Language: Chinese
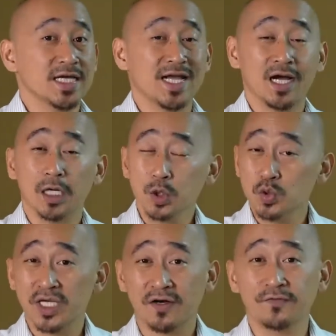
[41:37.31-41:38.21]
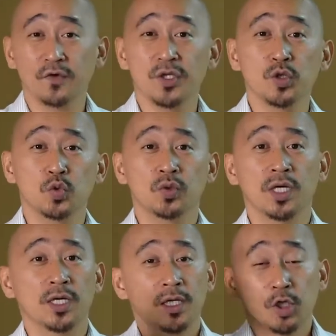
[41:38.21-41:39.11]
在刚刚路加福音读
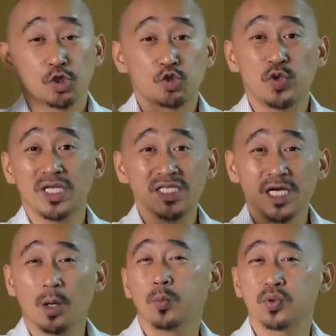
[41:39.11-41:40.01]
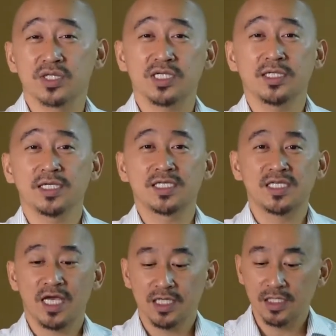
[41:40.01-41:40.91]
的宣教不是一个
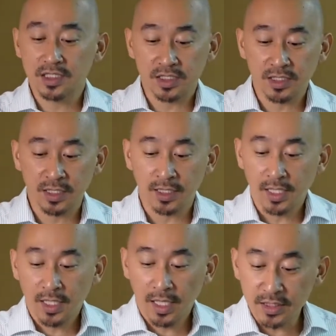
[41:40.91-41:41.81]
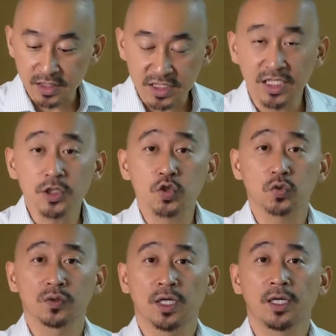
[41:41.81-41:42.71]
建议，是一个很清
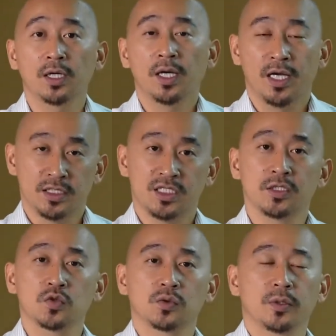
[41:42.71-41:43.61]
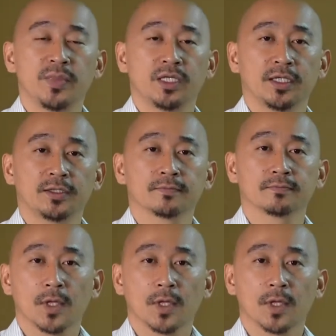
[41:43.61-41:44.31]
楚的、很清楚的命令。